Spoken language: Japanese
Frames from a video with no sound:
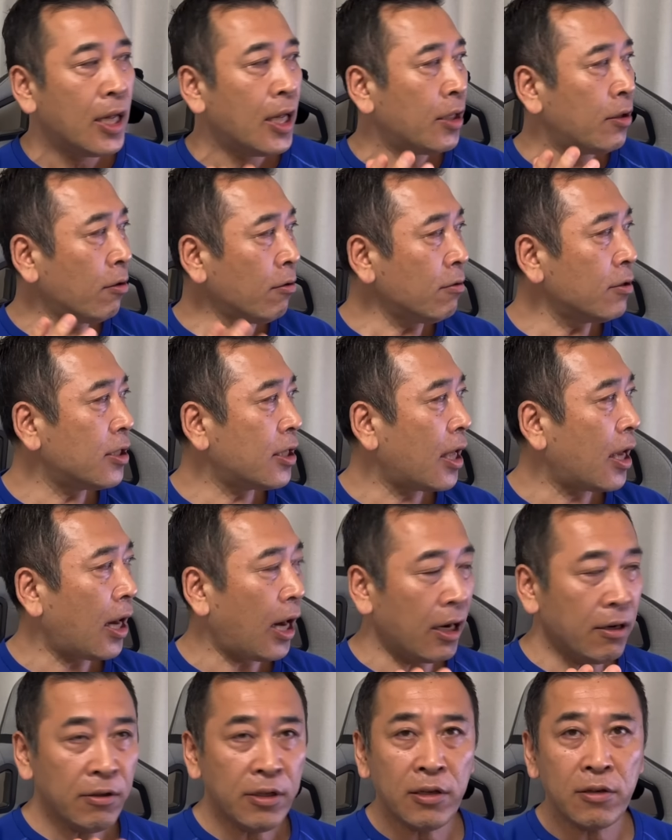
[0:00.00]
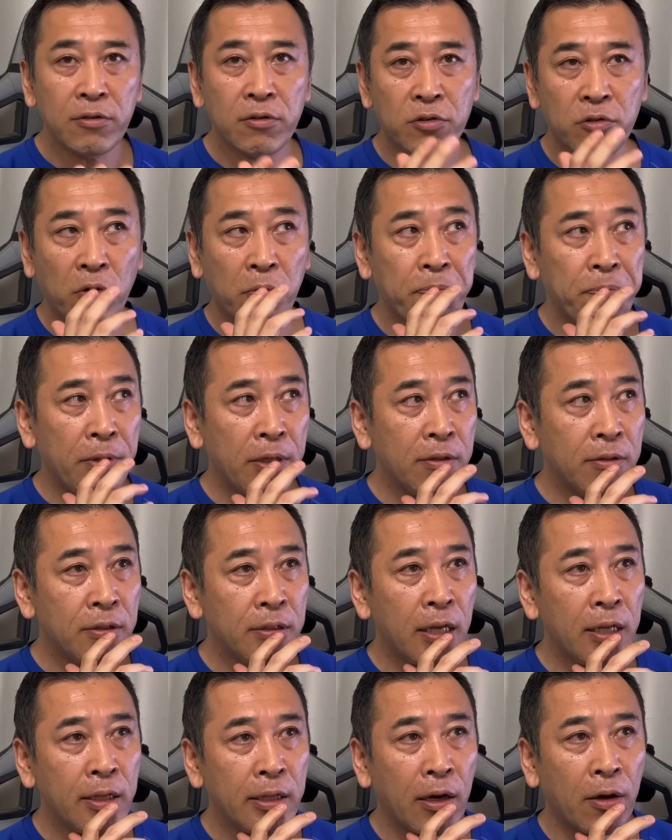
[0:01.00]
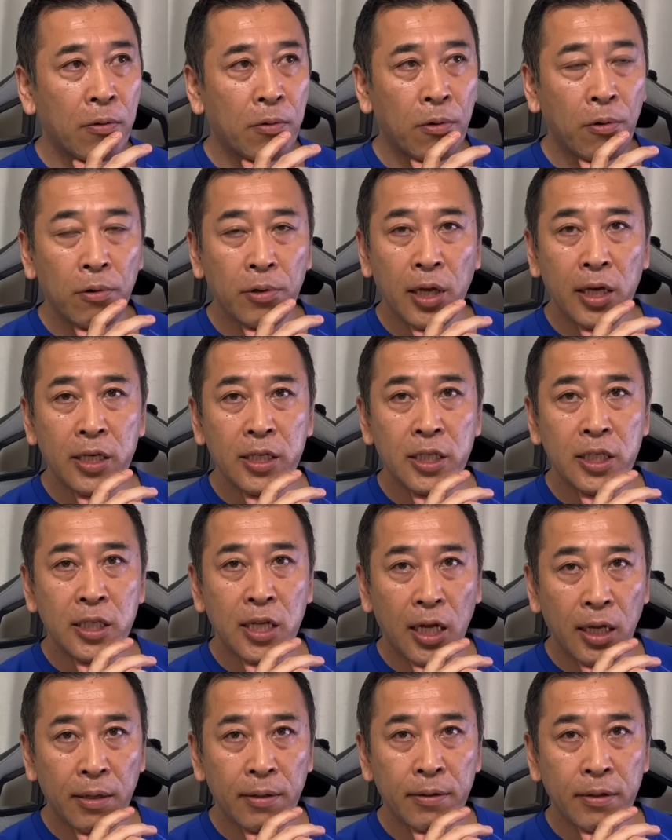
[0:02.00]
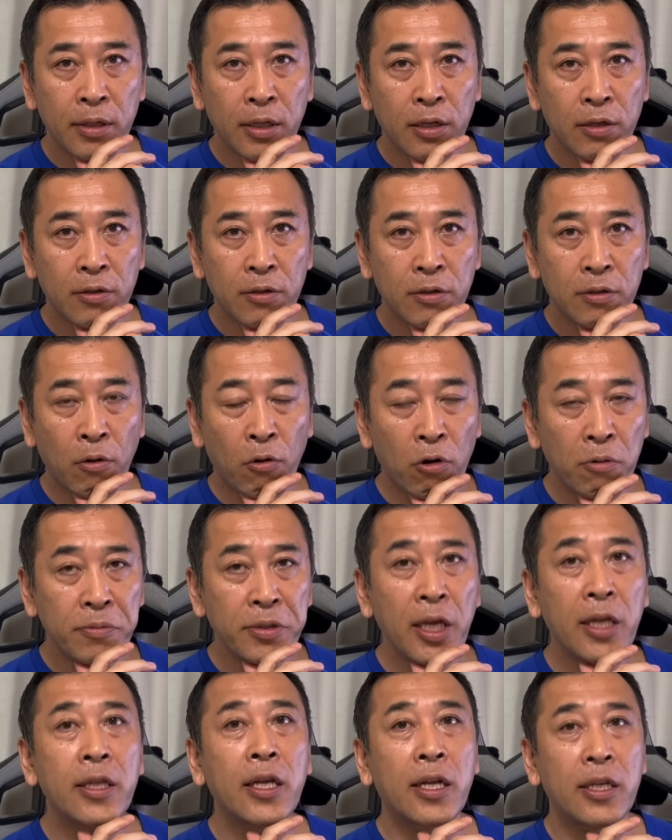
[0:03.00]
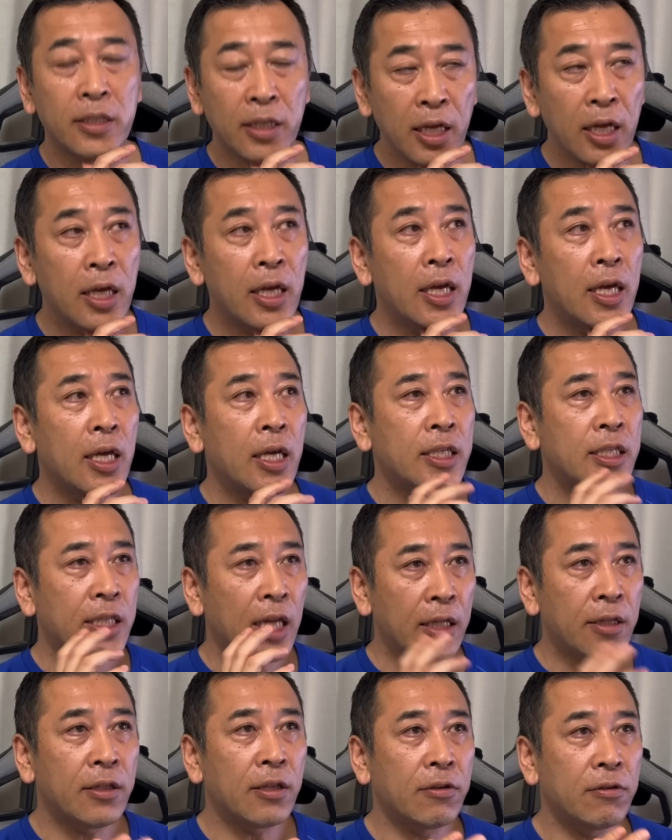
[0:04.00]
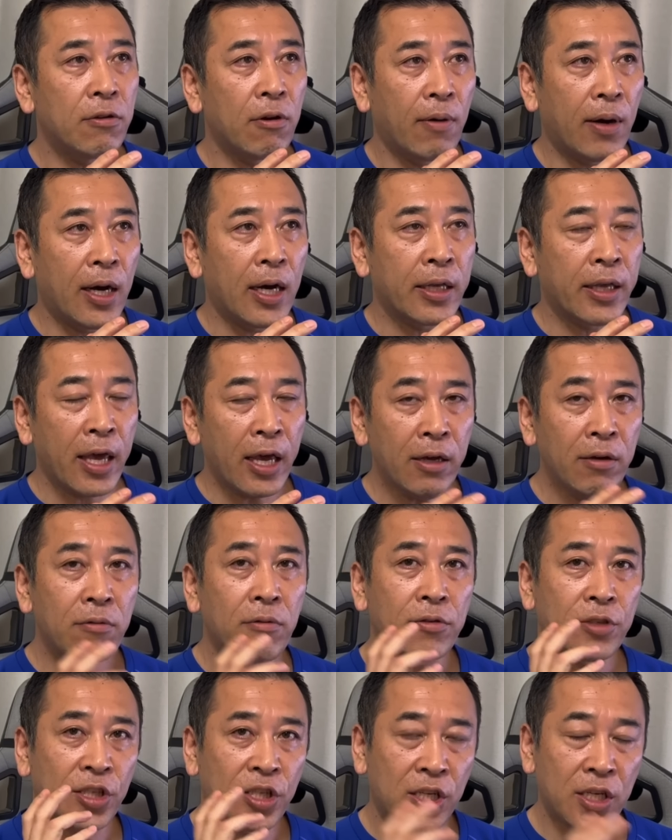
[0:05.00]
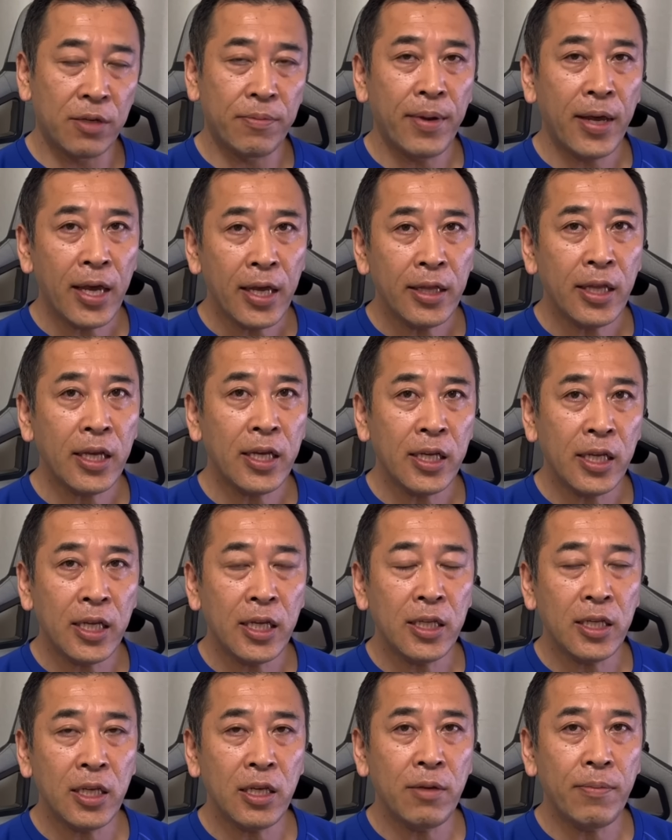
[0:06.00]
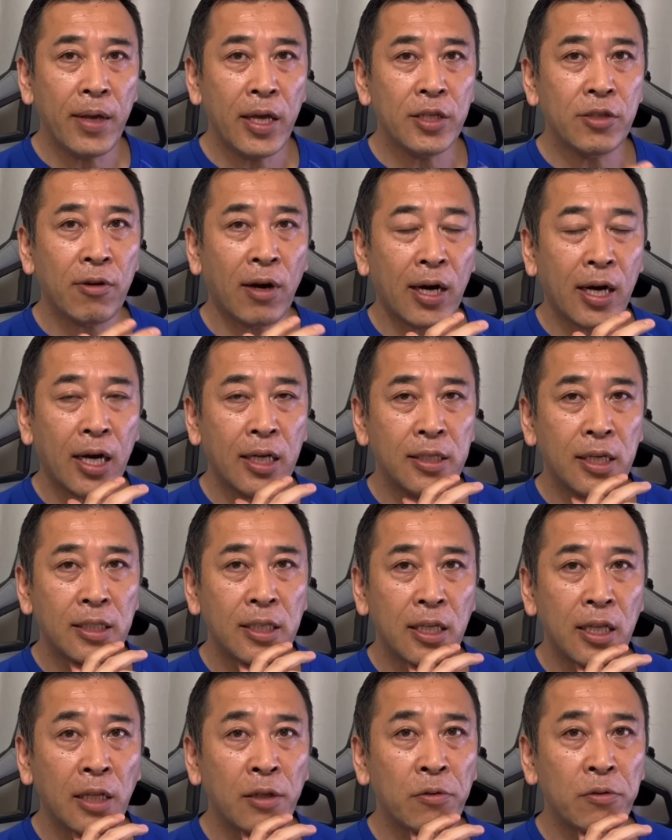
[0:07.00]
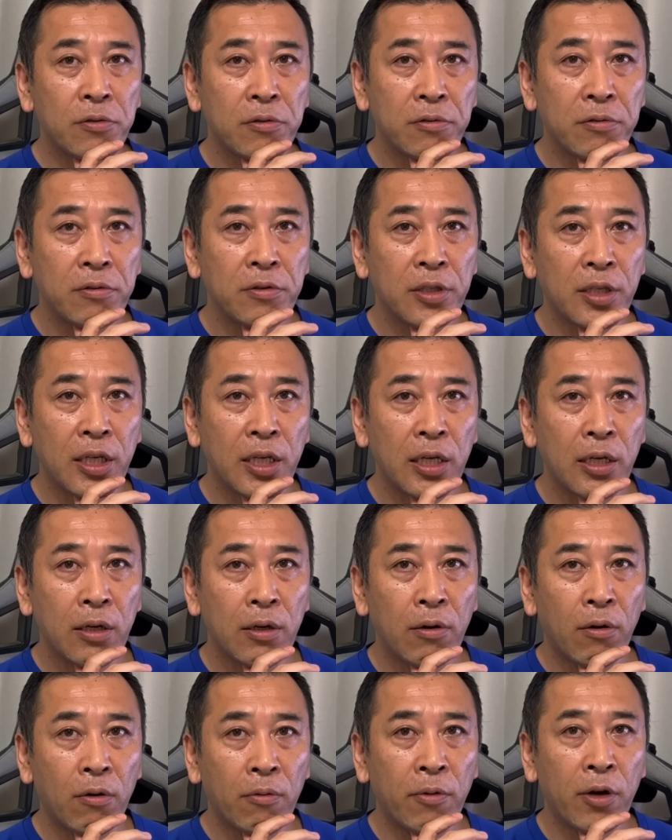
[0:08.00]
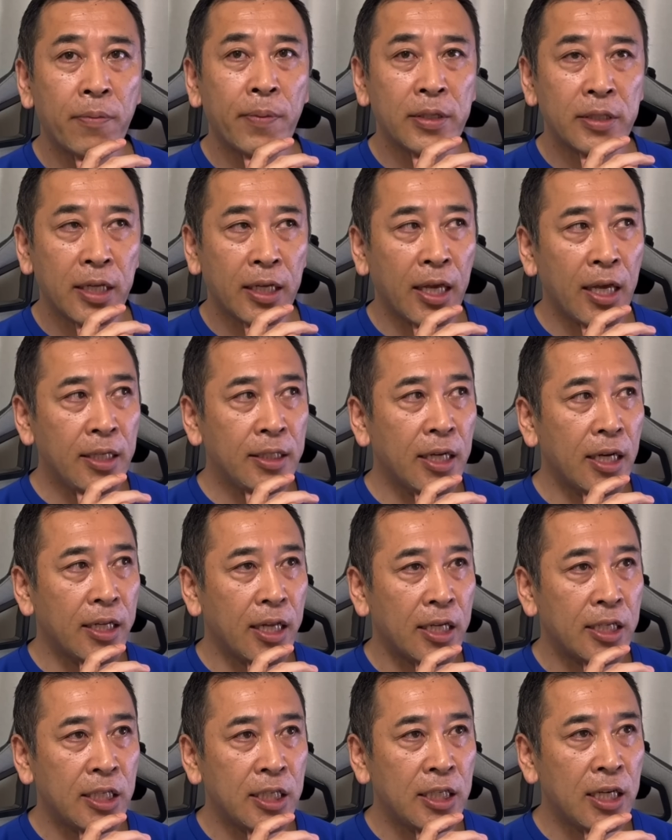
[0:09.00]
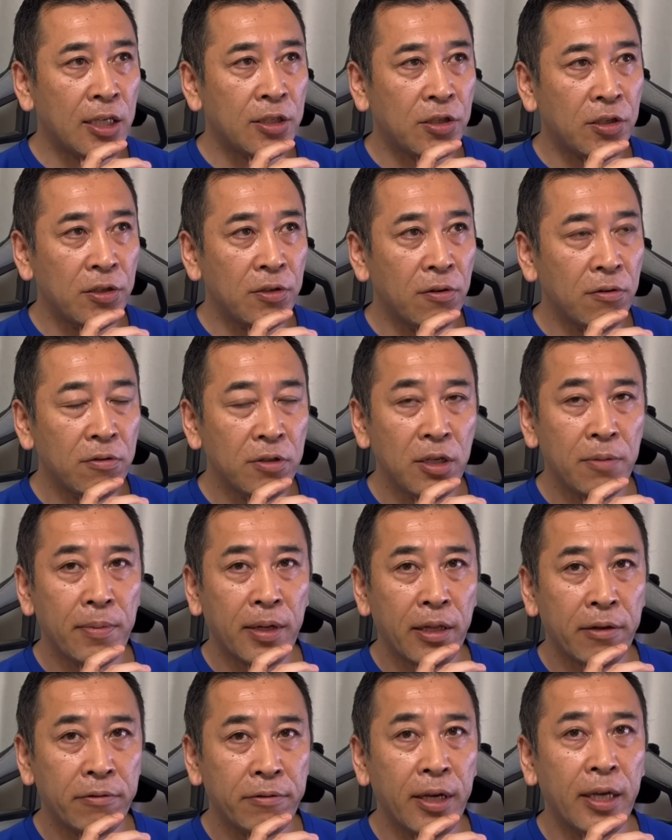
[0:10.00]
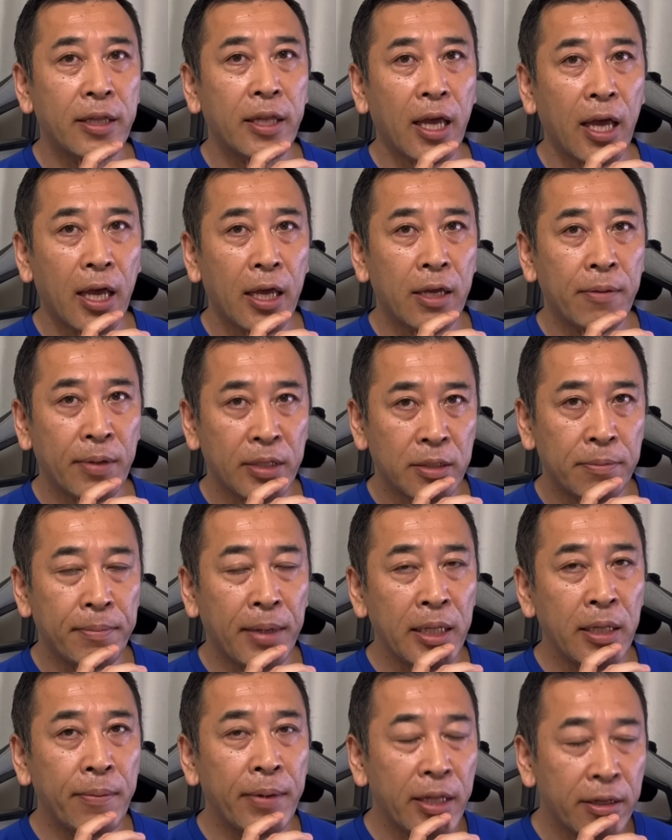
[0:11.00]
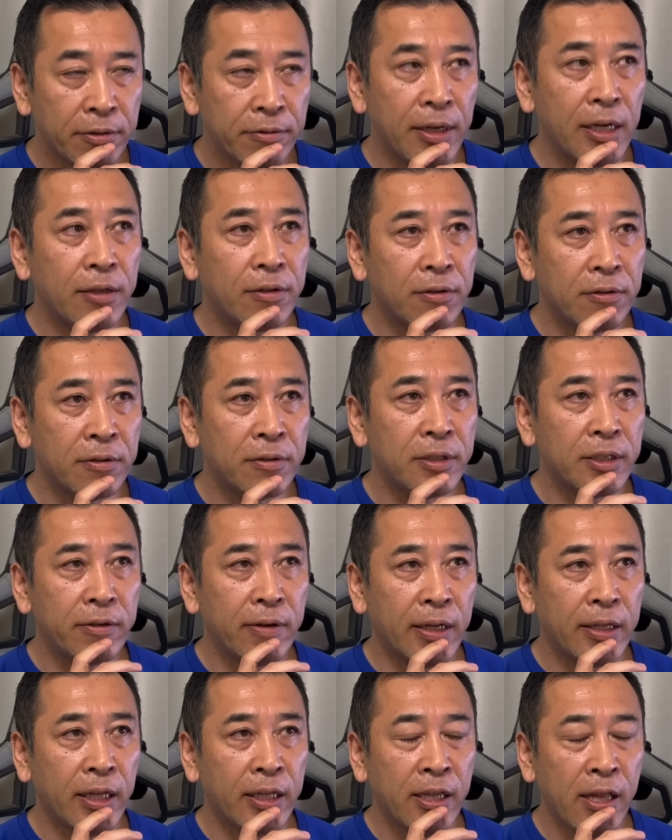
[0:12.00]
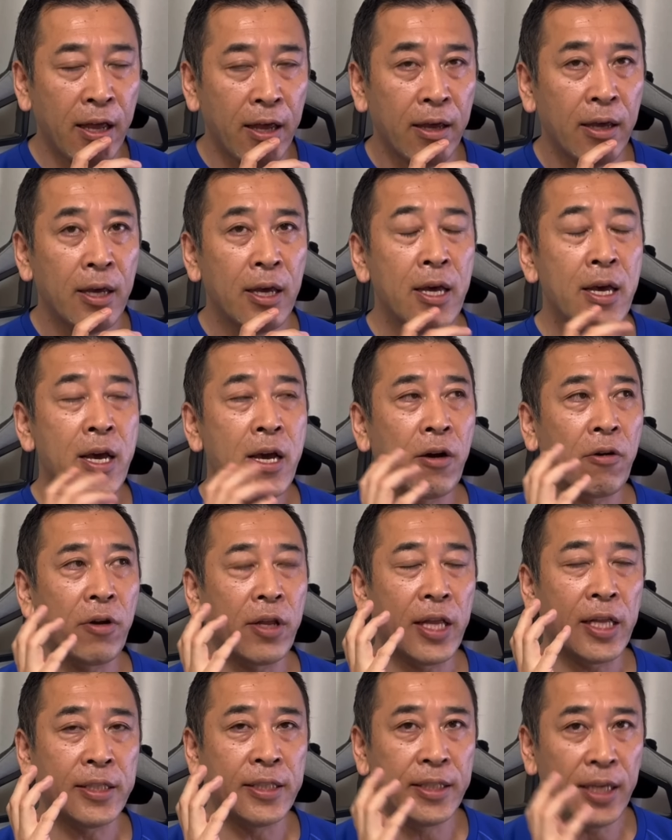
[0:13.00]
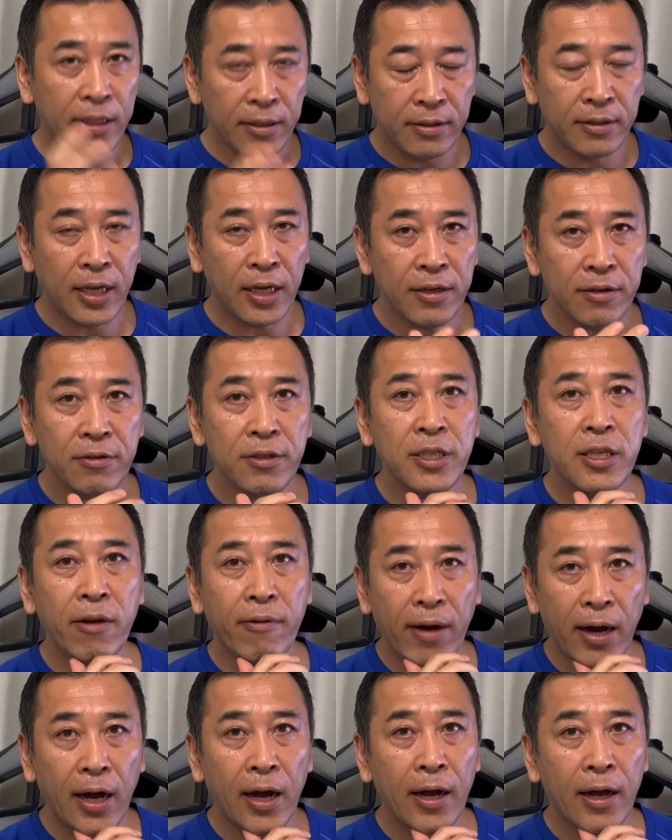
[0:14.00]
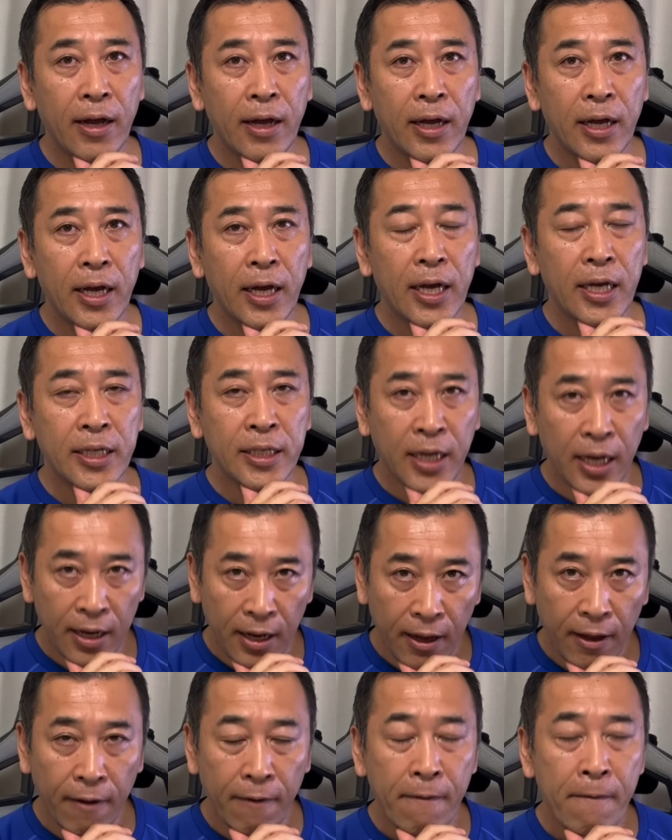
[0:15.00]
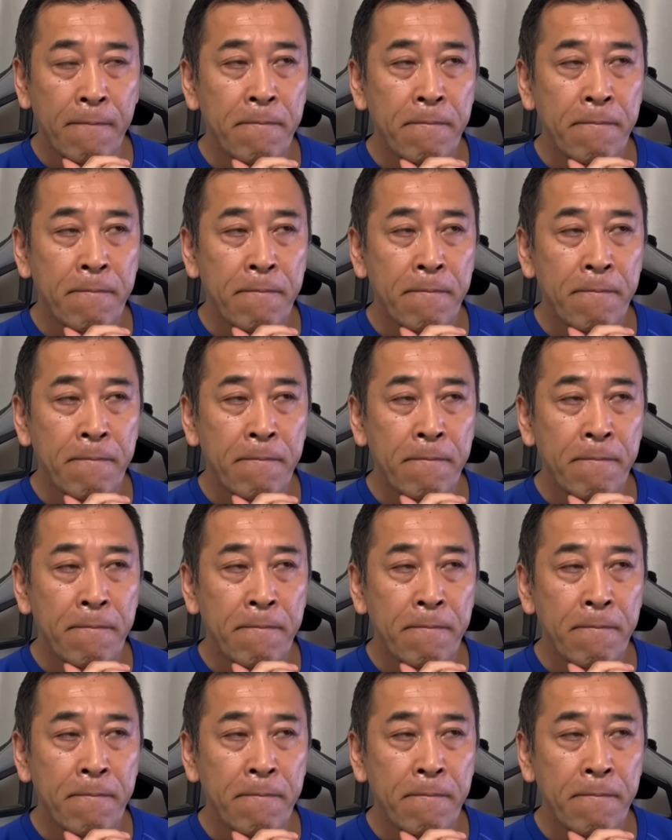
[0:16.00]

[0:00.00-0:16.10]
特にね、ハルキウのショッピングセンターを攻撃したっていう、ホームセンターですね、したっていうのは結構致命的にイメージを悪化させたというふうに思いますね。現在ね、死者16人まで増えています。まだまだ増えるというふうに言われていて、これね、絶対許してはいけない。